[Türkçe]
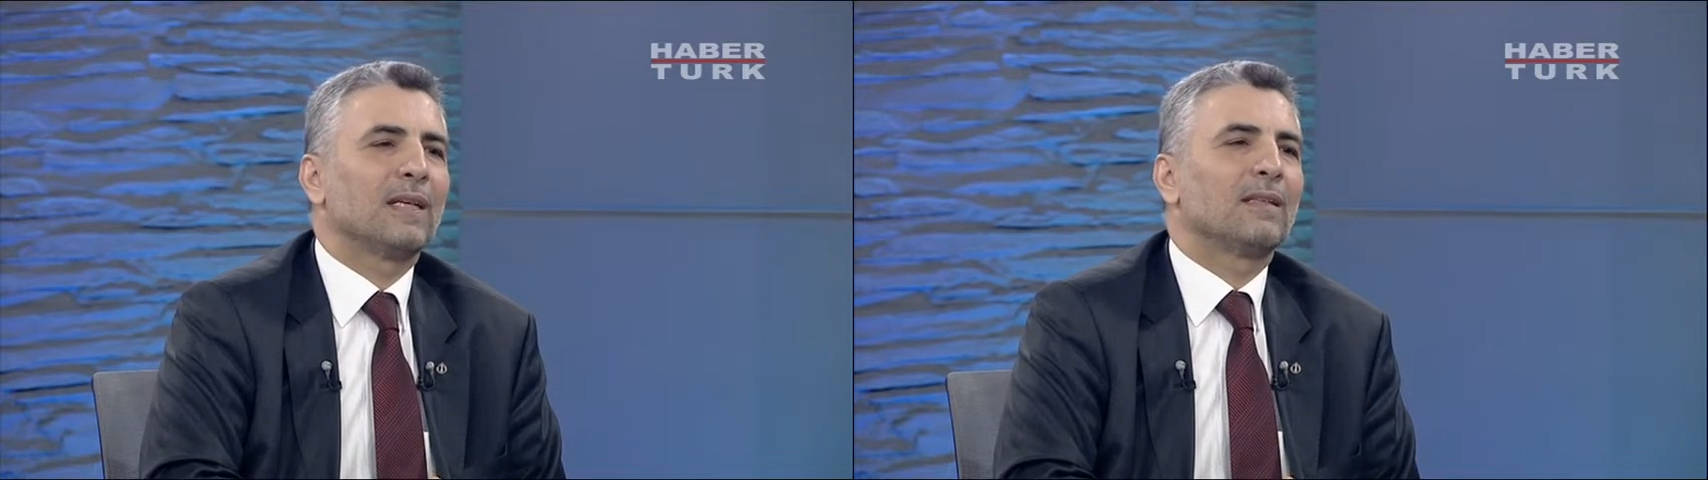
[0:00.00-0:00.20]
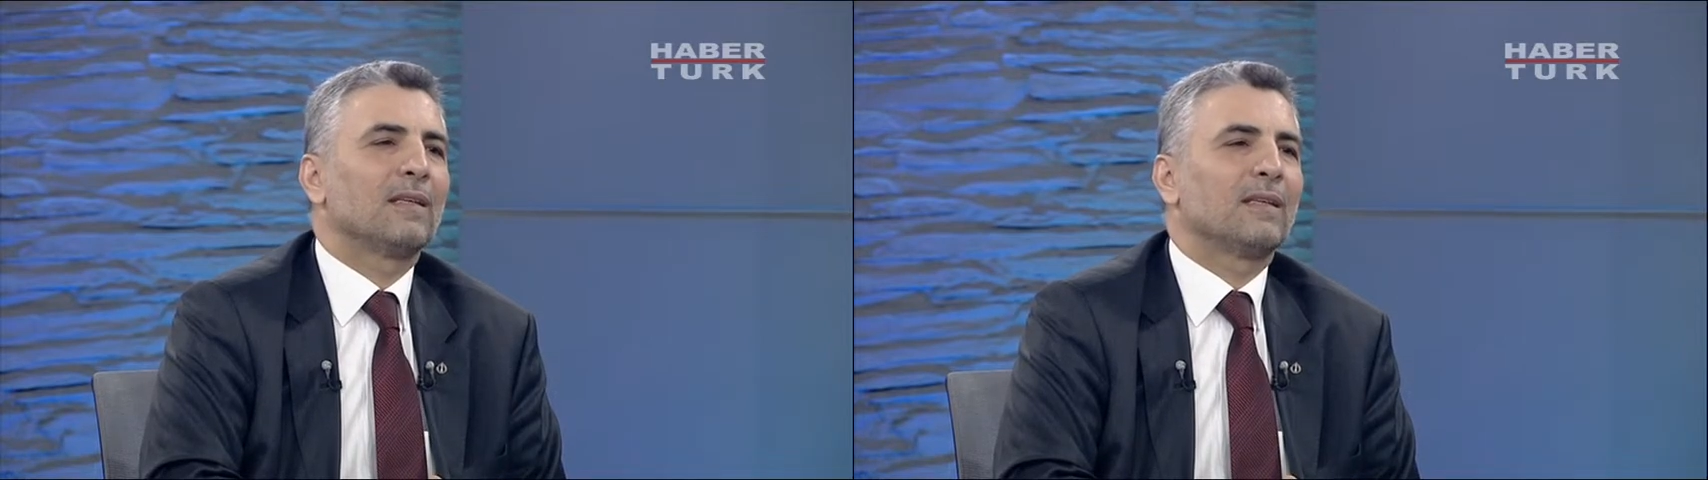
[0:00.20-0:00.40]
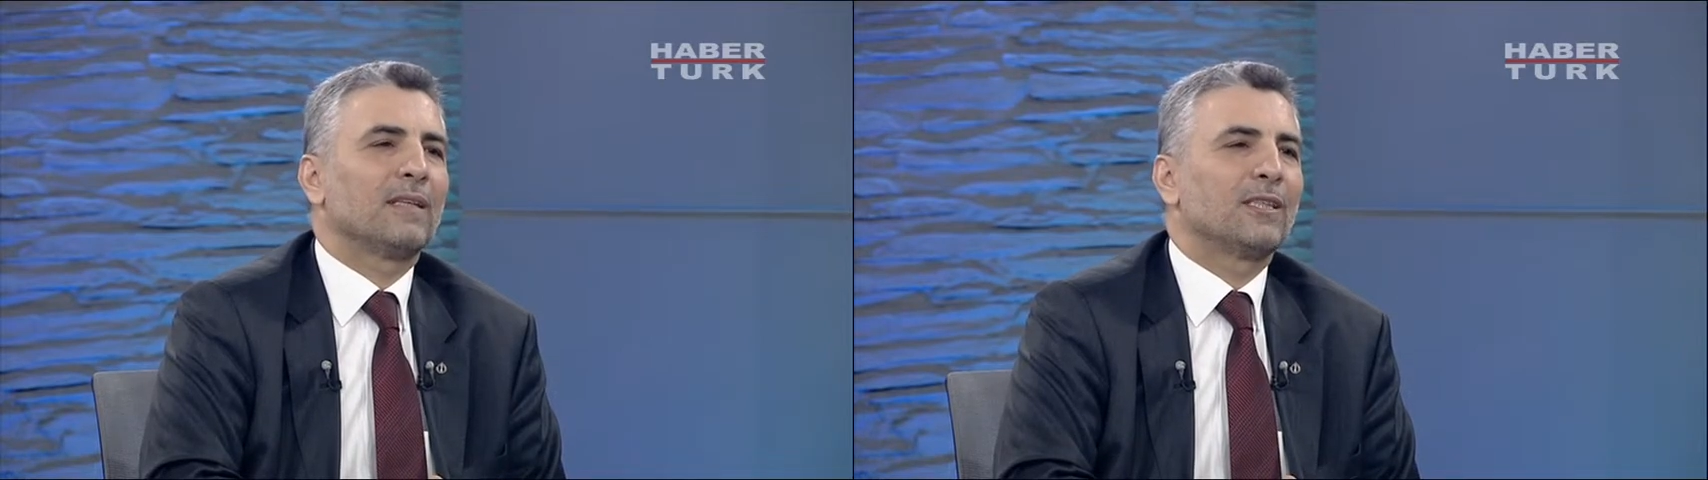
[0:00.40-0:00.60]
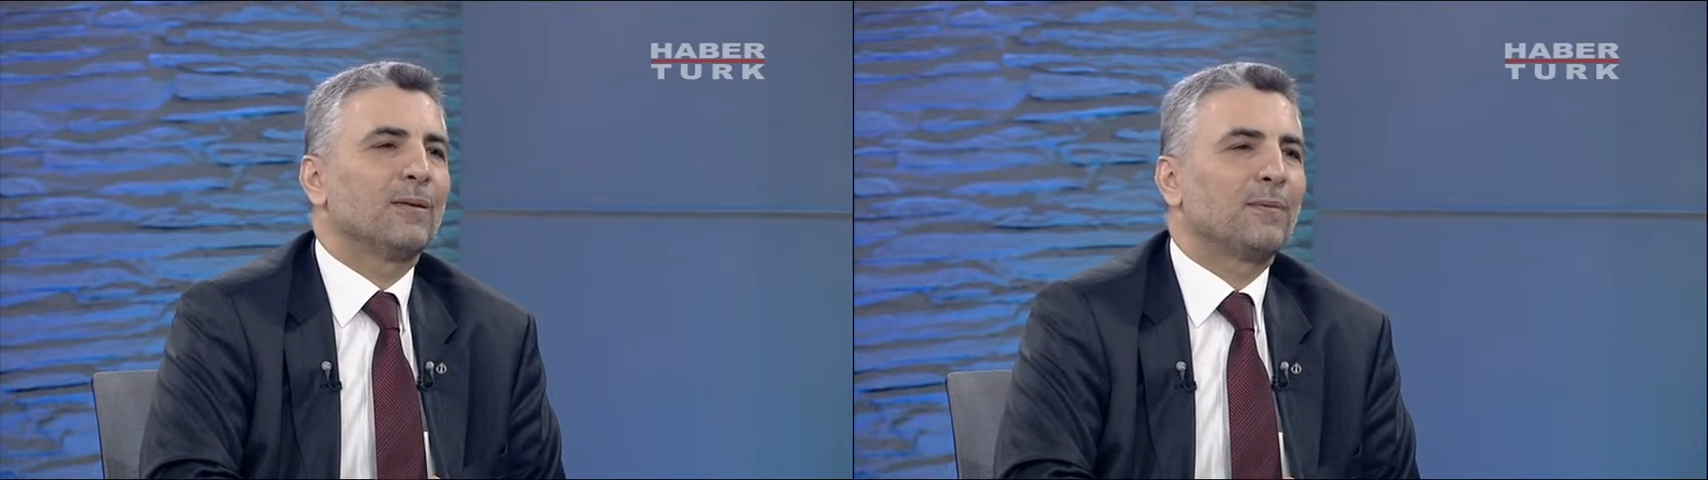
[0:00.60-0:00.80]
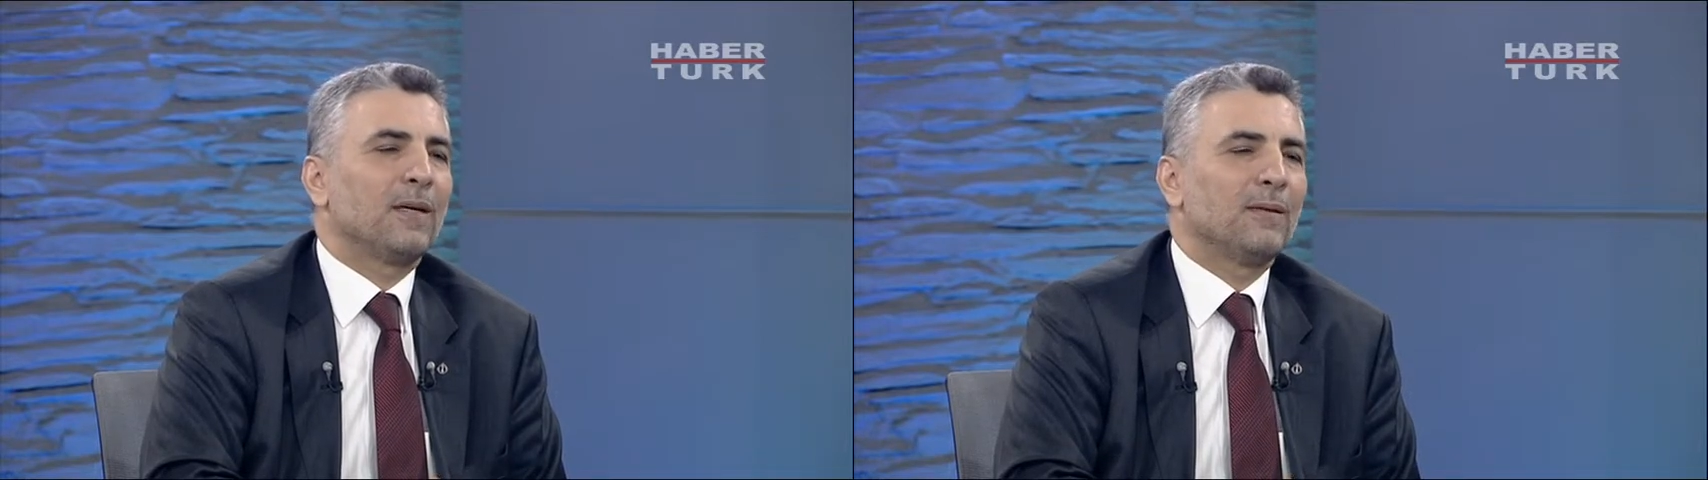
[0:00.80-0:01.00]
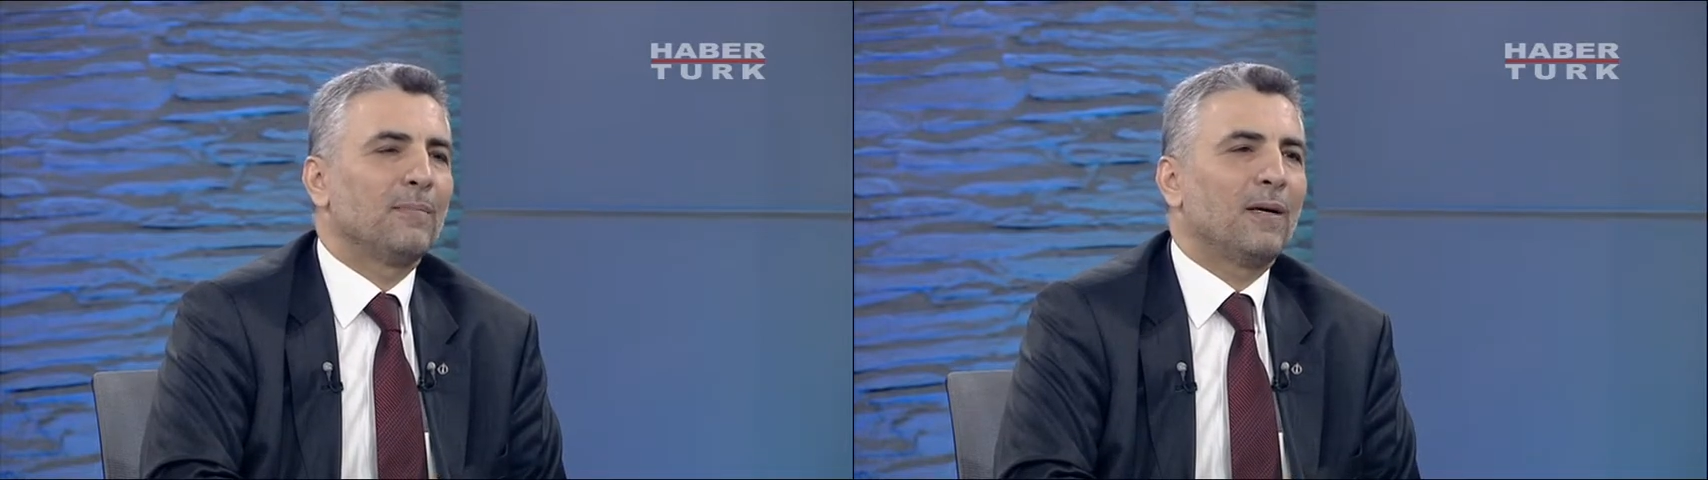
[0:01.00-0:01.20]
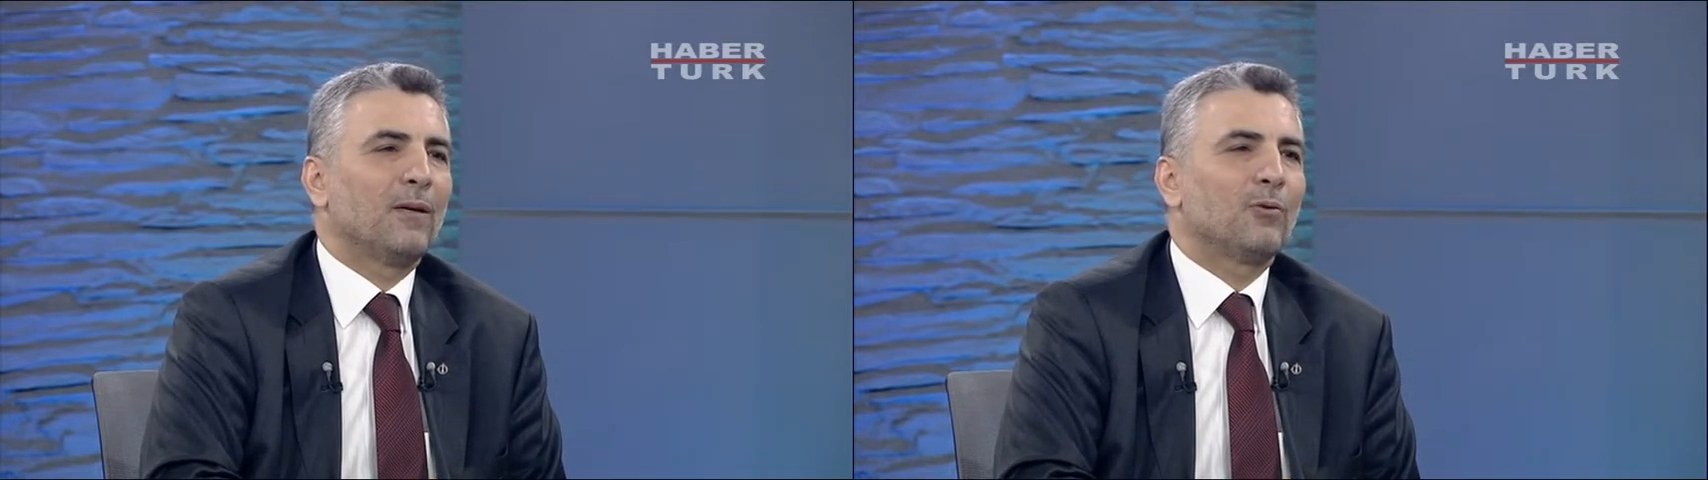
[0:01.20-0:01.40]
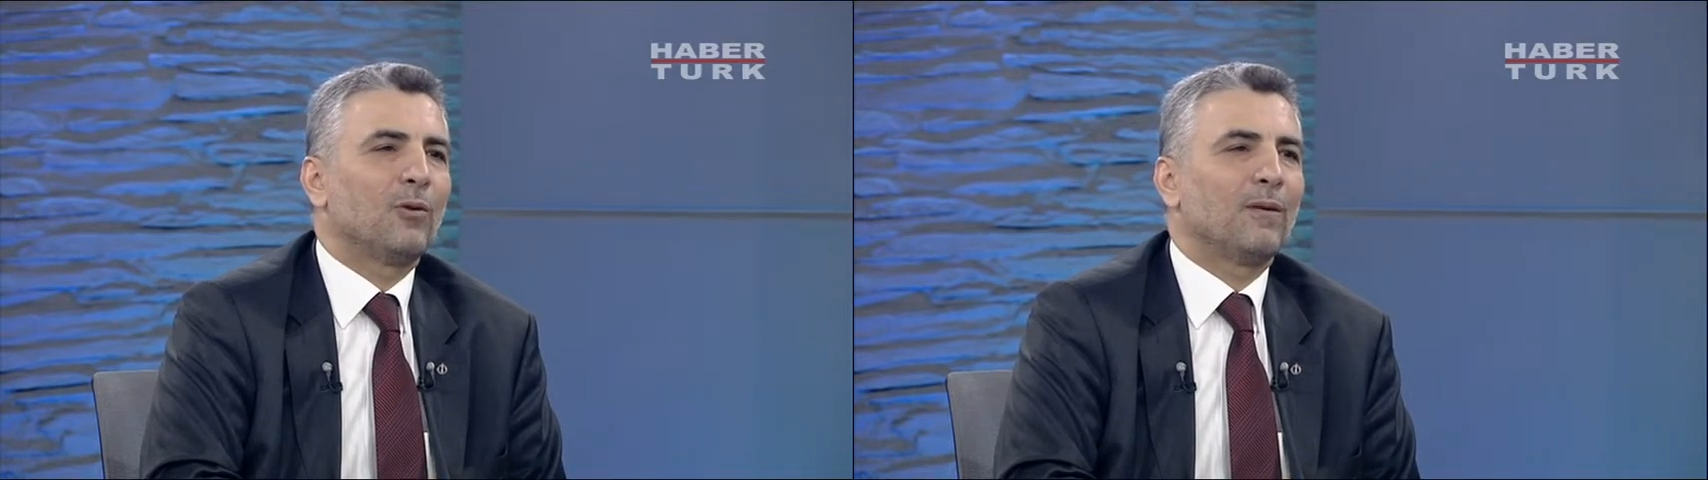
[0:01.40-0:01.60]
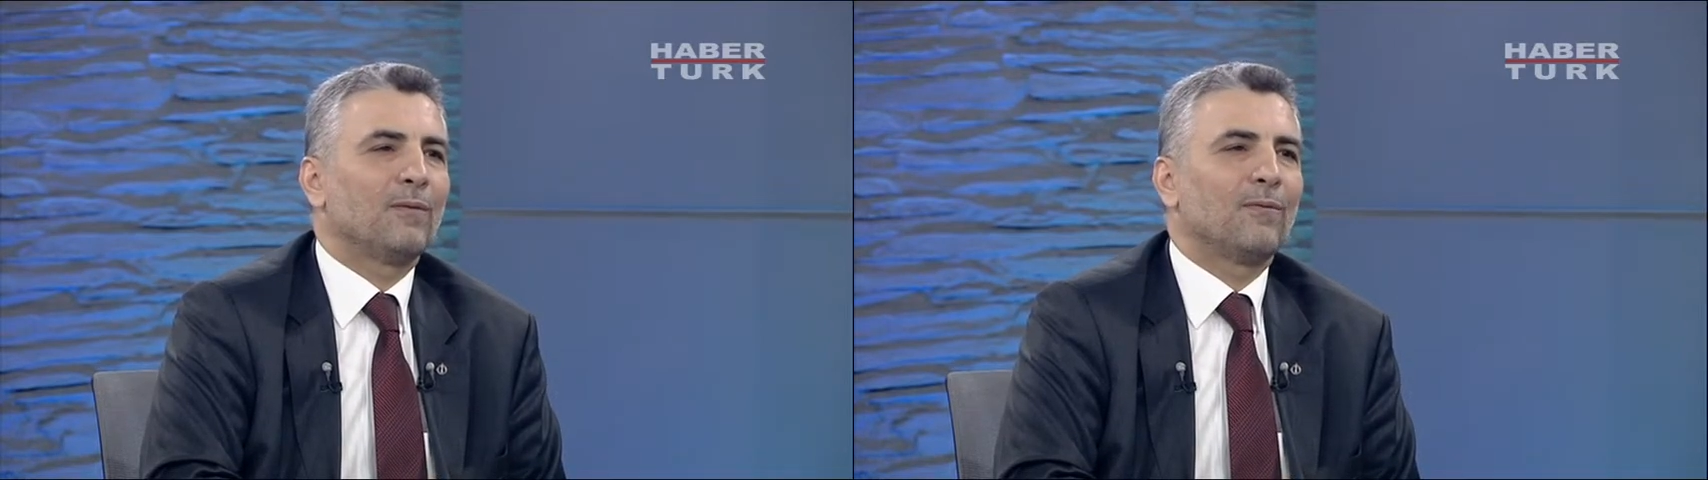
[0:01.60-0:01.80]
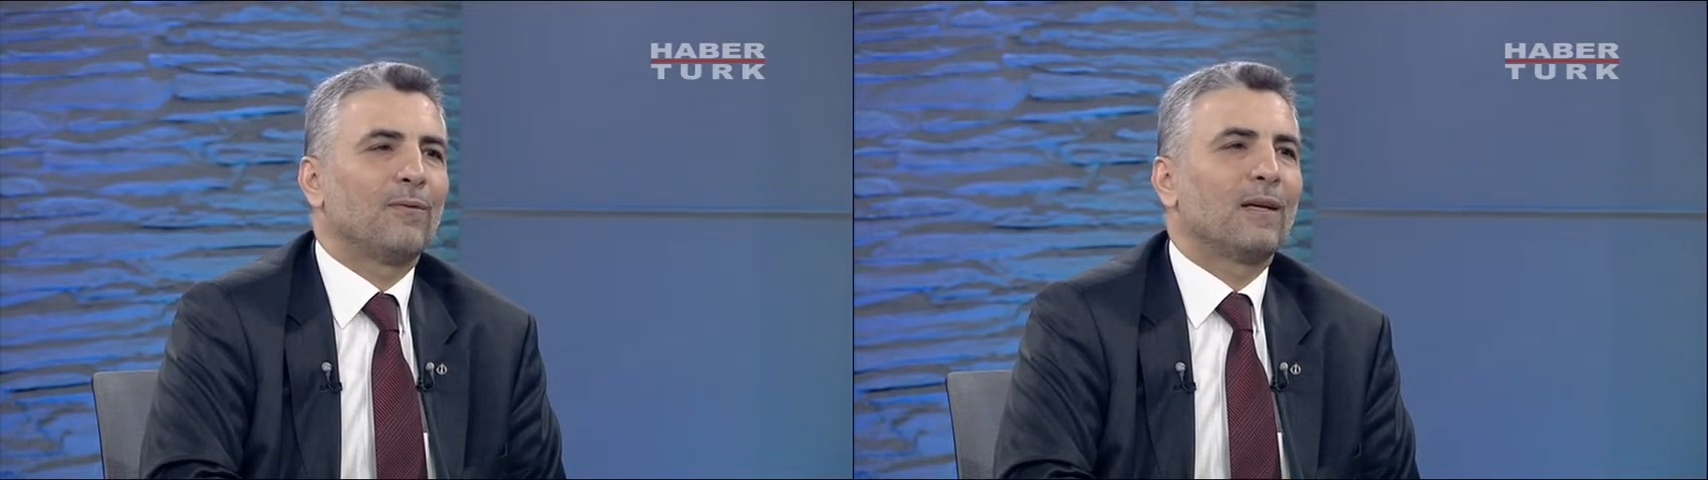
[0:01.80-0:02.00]
ya da Recep Tayyip
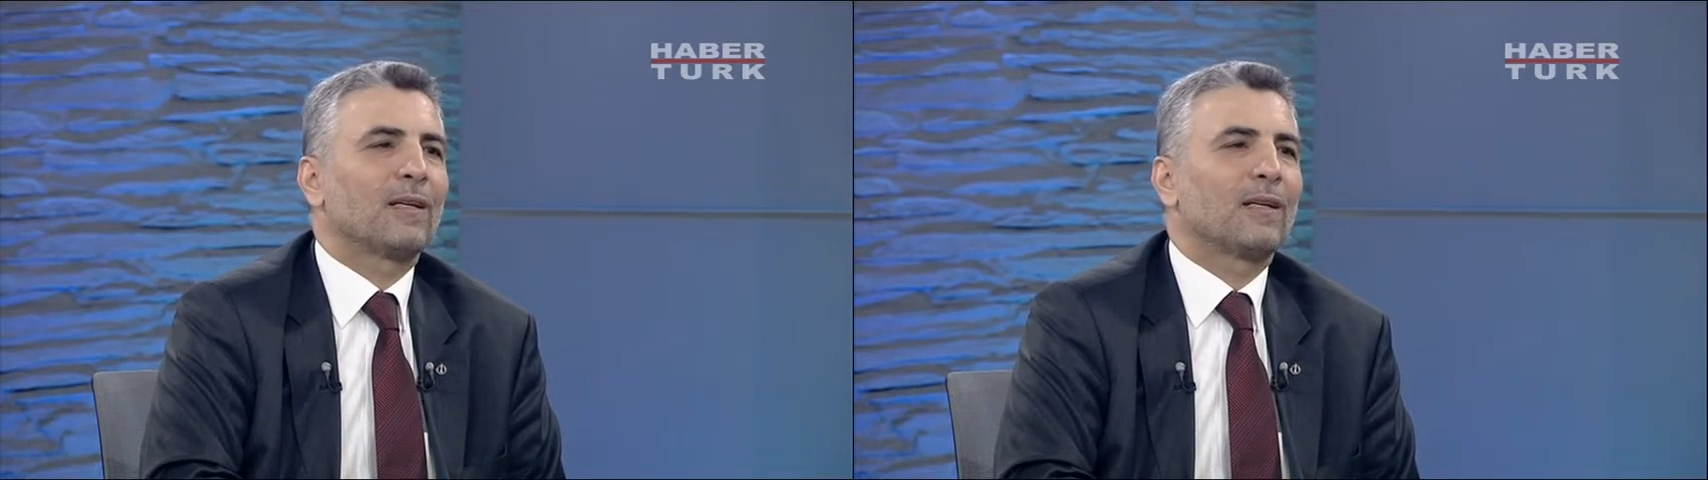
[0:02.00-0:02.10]
Erdoğan ve